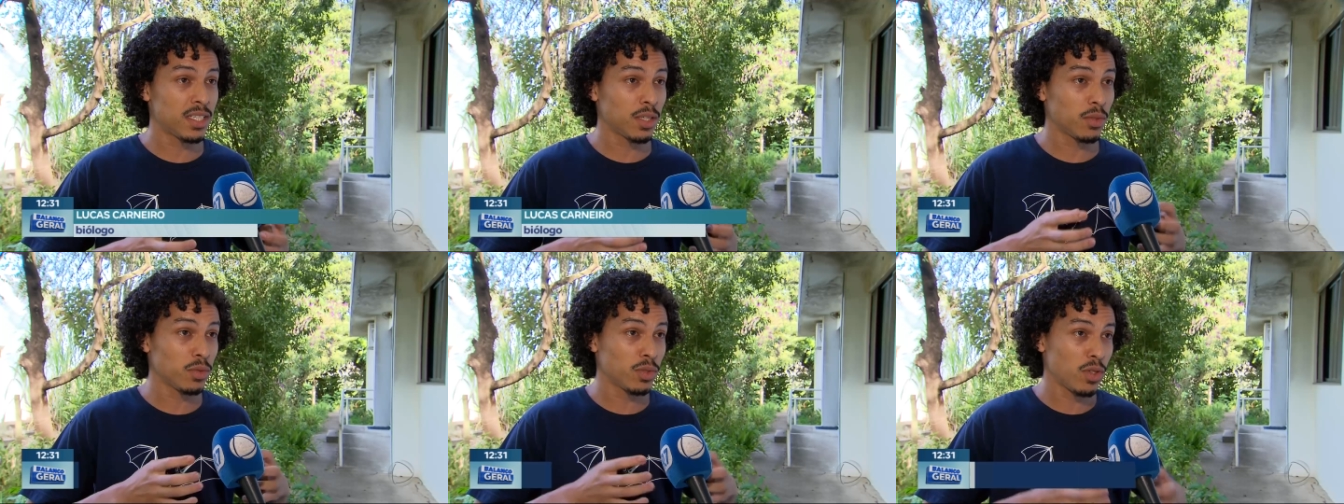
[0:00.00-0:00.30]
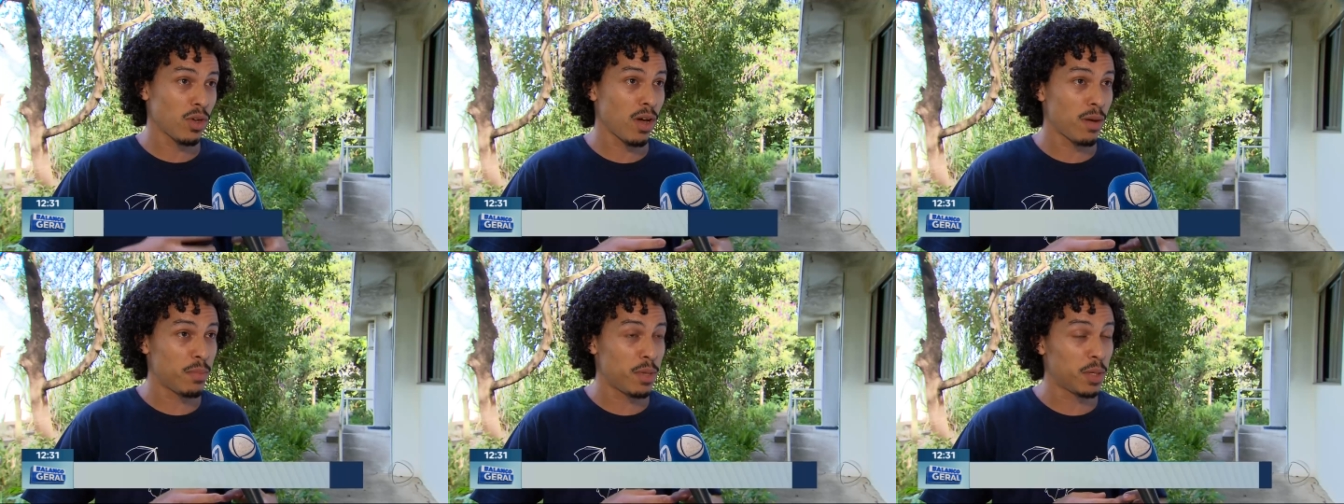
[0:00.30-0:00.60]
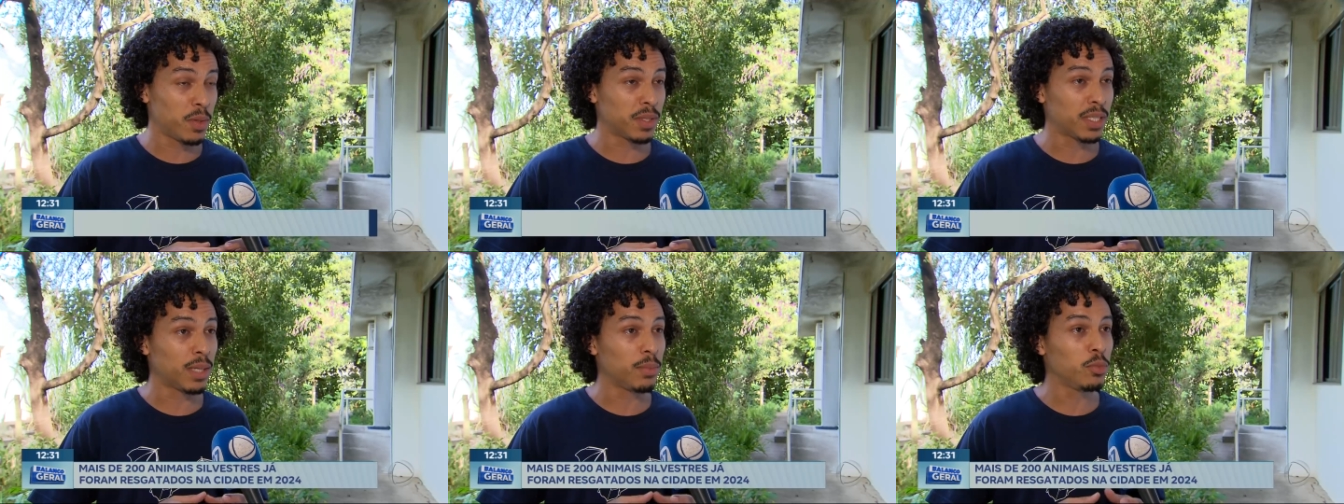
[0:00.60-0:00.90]
estão no seu
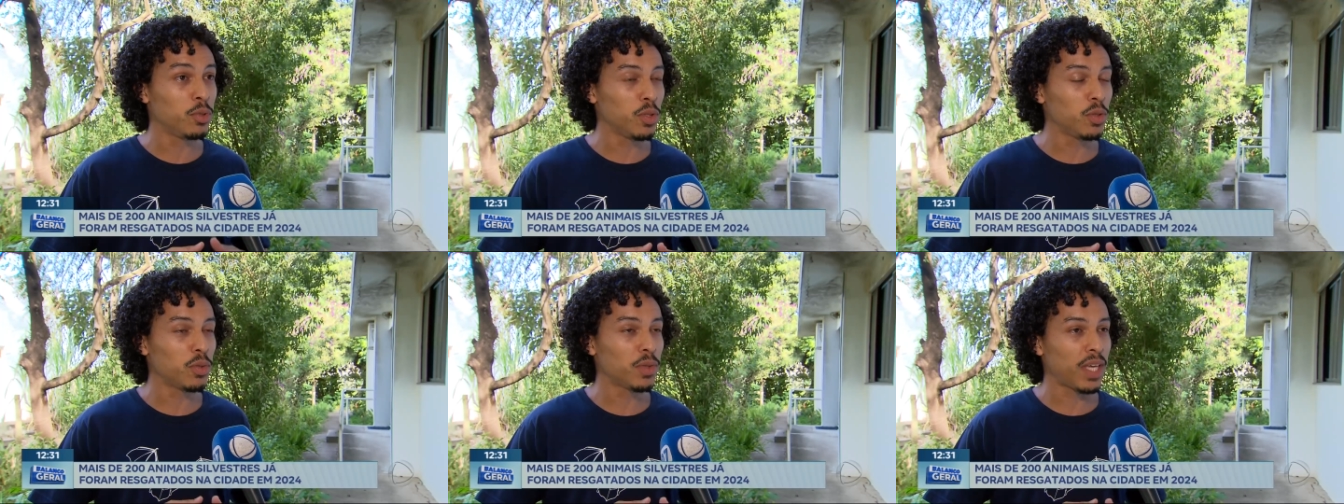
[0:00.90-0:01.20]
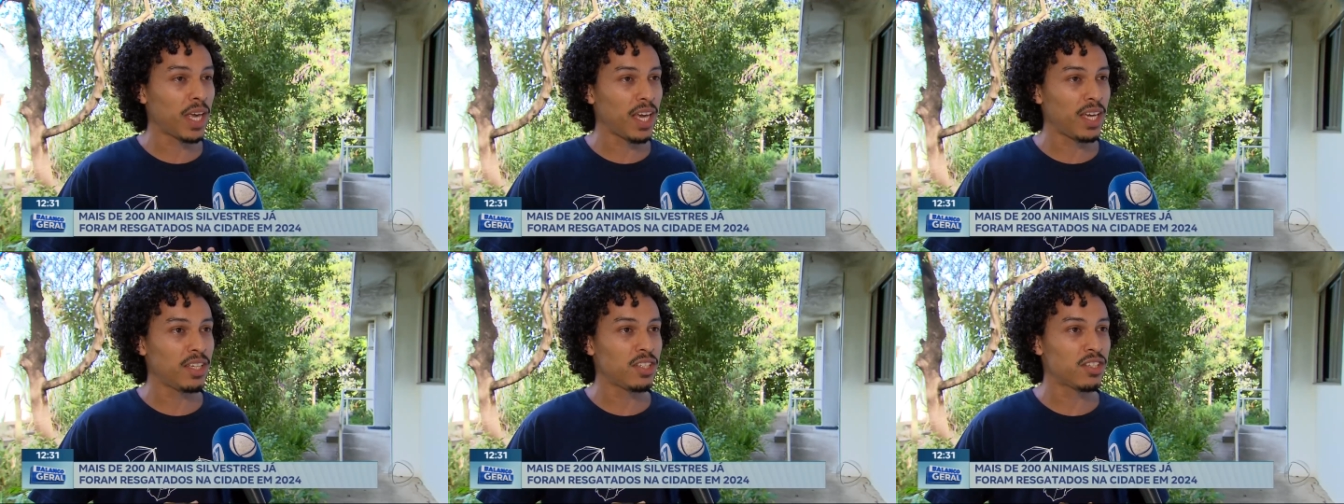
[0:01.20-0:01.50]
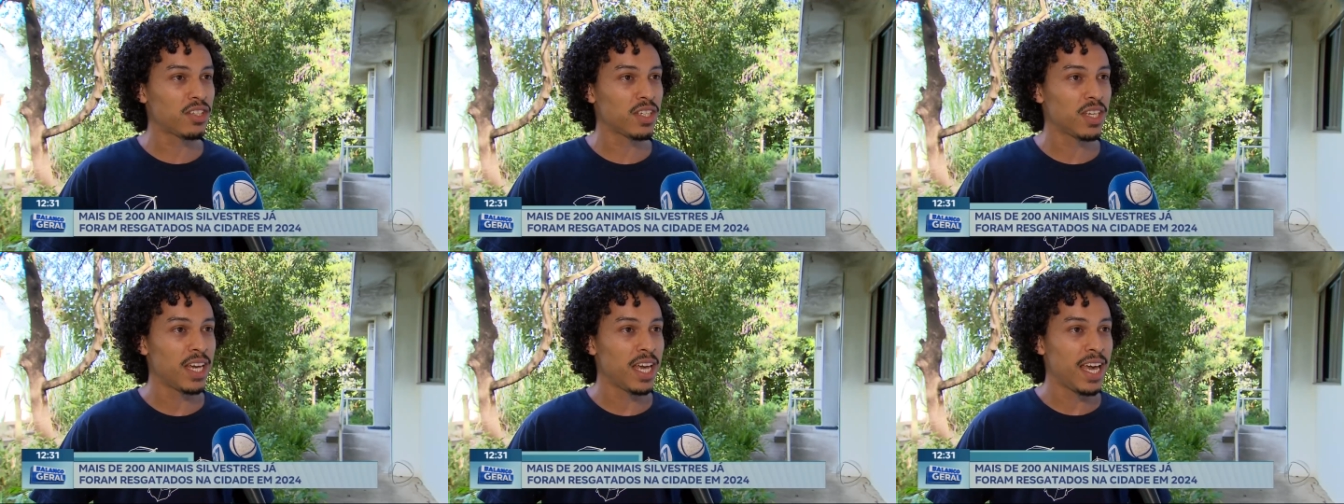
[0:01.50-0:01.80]
abrigo e está muito
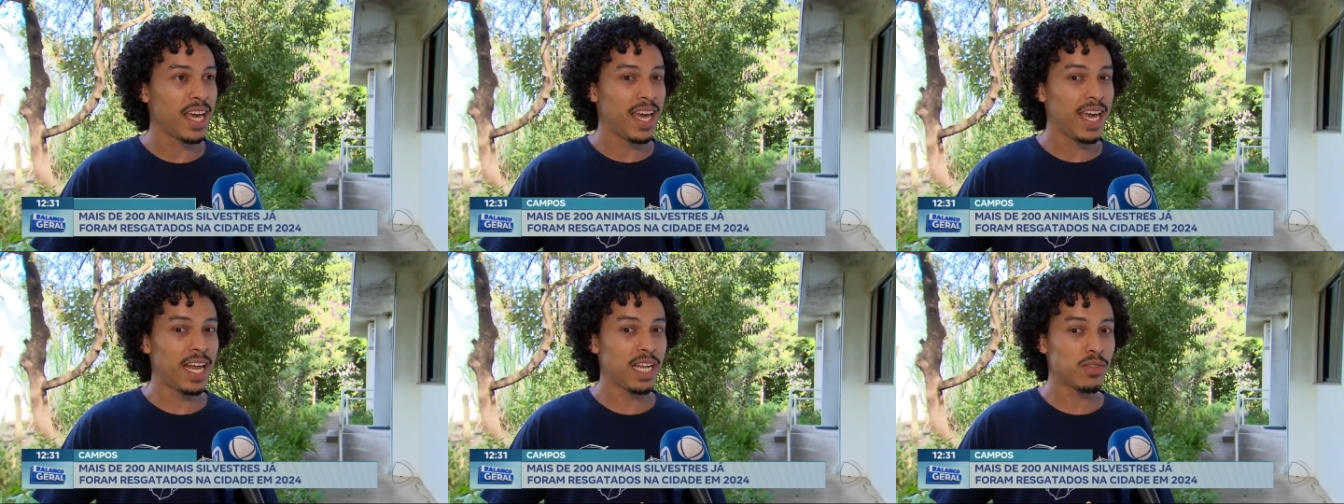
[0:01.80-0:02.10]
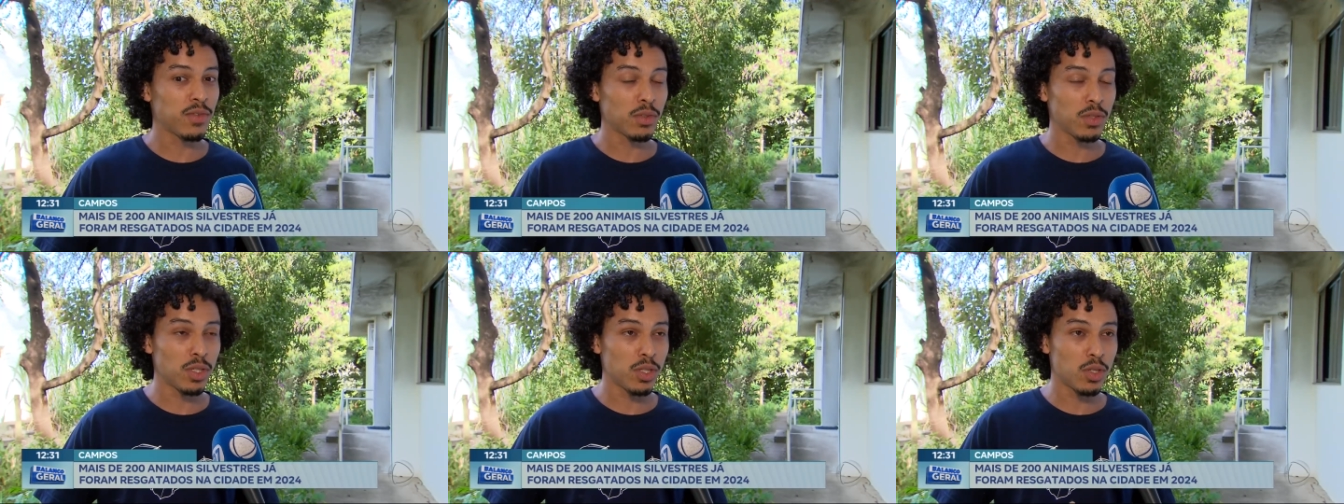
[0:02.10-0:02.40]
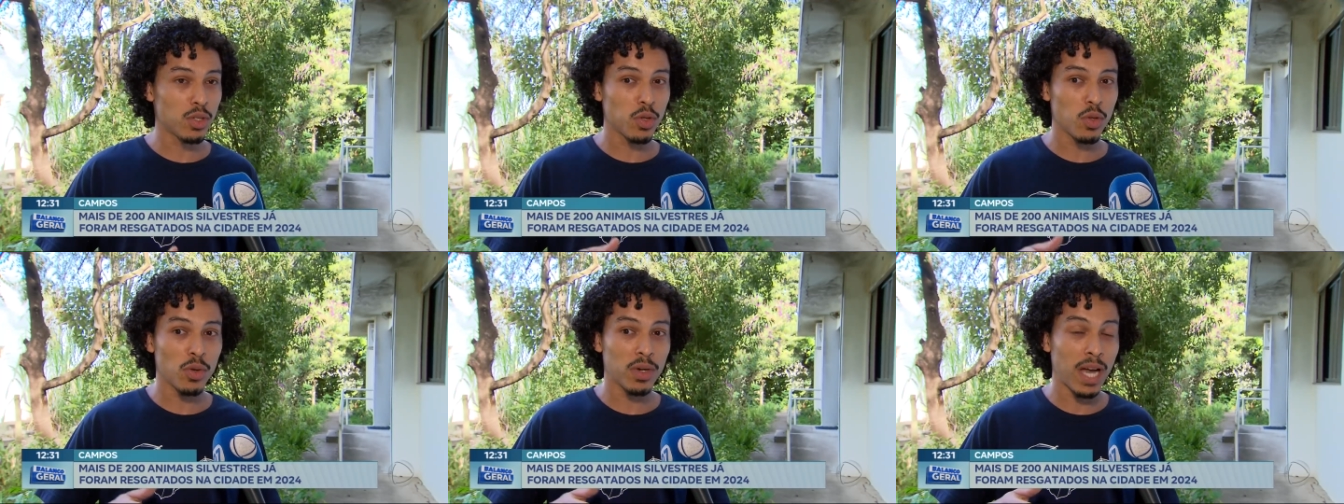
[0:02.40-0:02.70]
quente, eles vão se
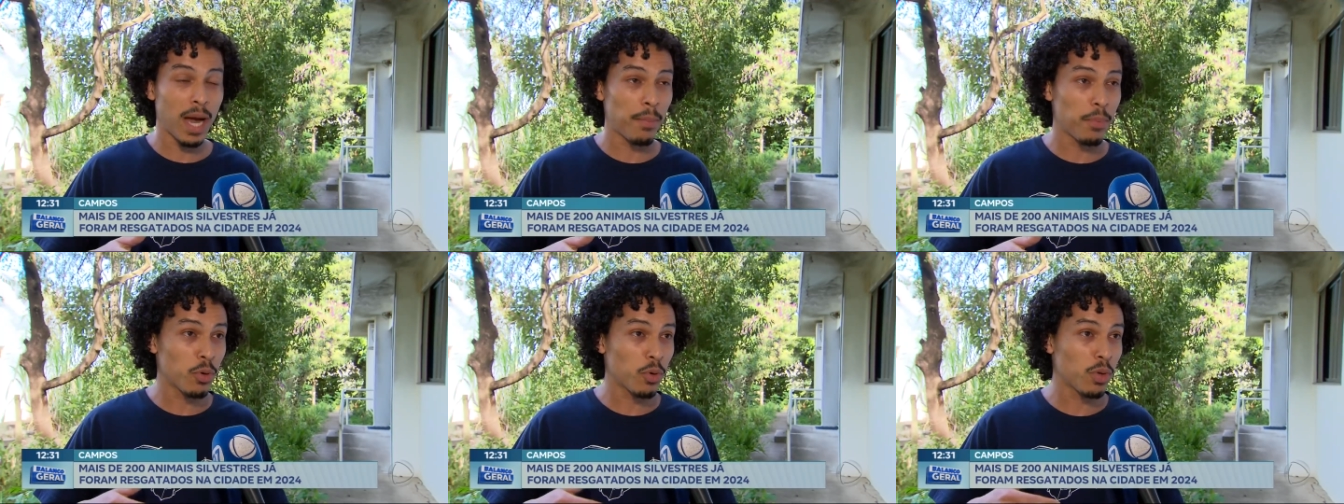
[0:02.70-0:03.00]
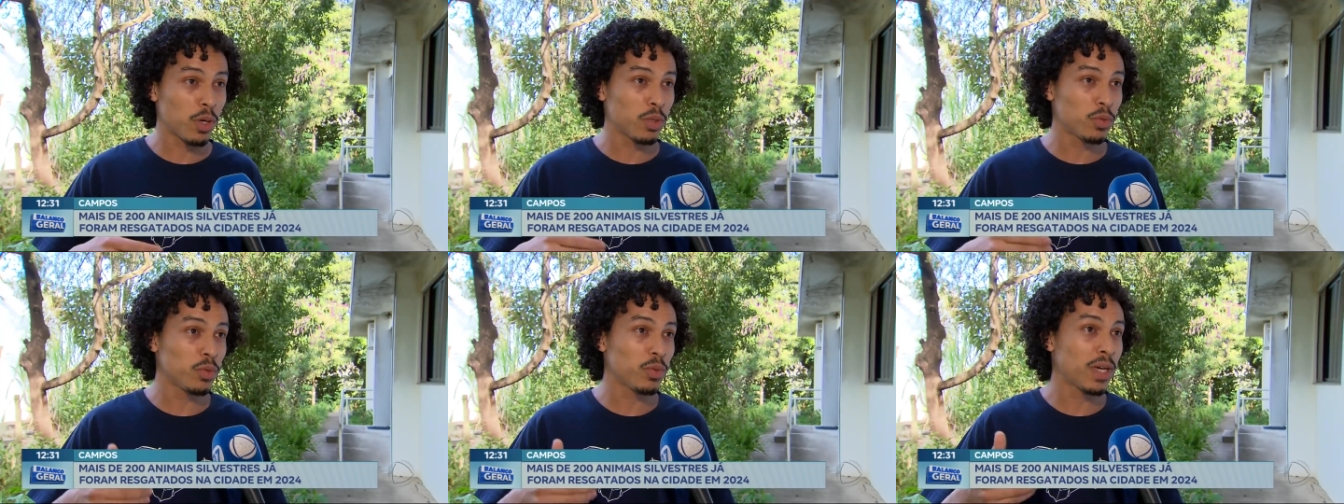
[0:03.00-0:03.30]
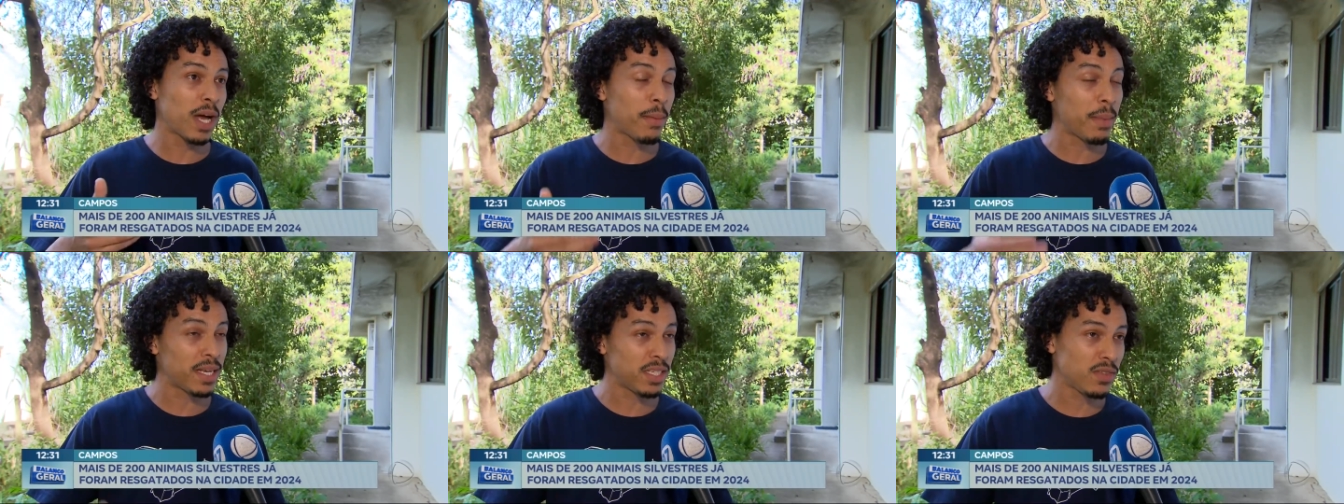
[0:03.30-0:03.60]
deslocar procurando um
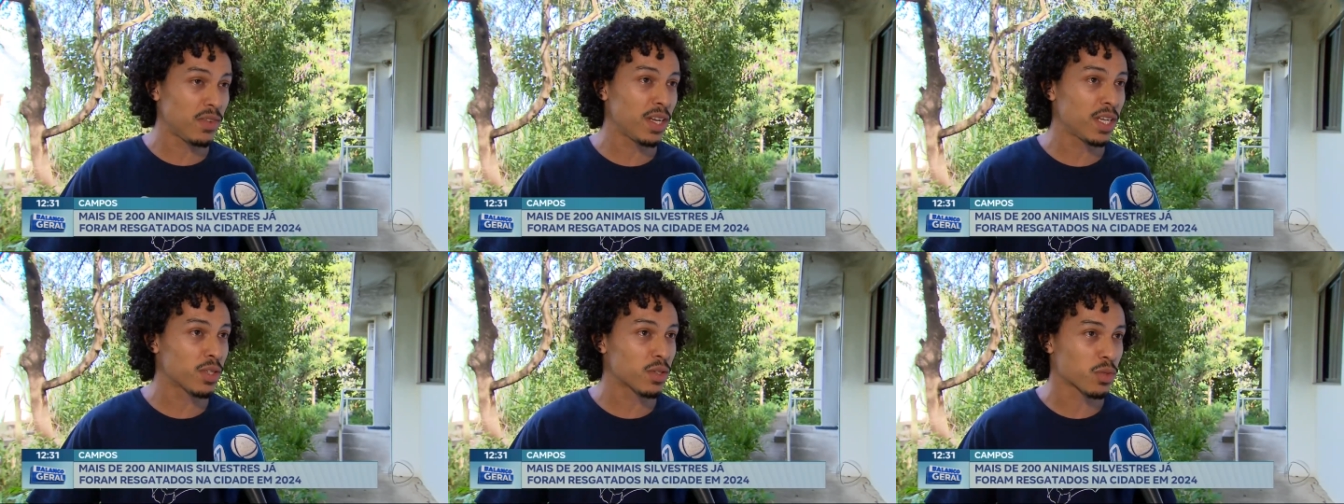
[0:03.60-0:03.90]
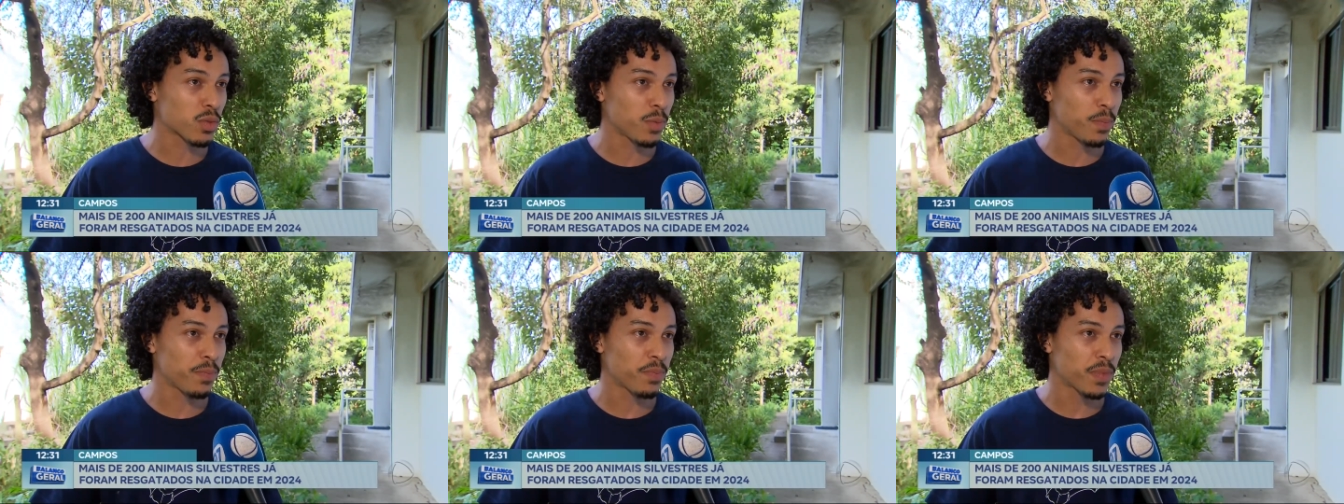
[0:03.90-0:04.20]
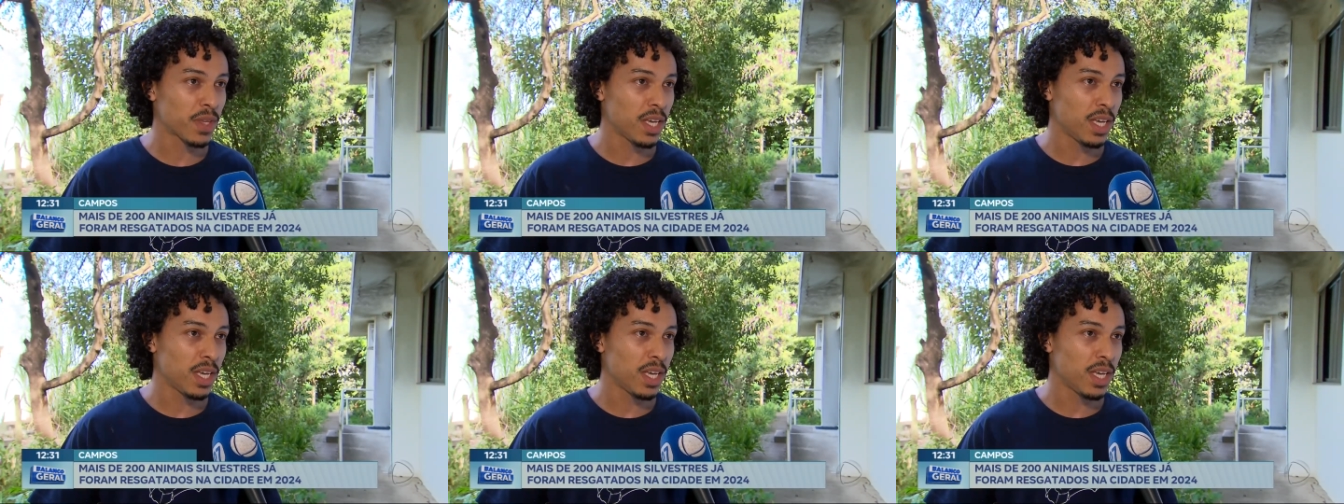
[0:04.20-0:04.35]
lugar mais fresco.